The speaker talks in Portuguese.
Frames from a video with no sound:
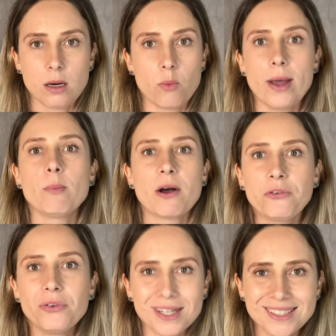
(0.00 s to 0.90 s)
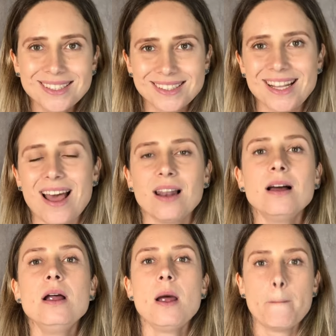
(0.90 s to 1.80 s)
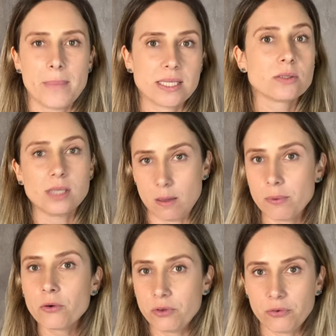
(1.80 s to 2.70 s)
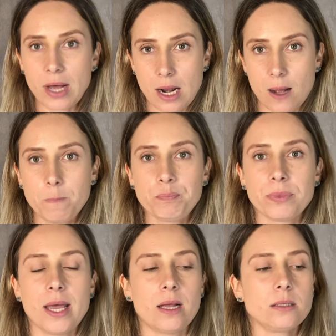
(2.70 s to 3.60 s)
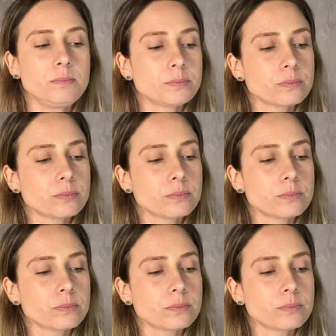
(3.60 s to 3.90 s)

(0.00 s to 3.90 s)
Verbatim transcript: Não era uma fã dela, mas eu sempre ouvi falar dela.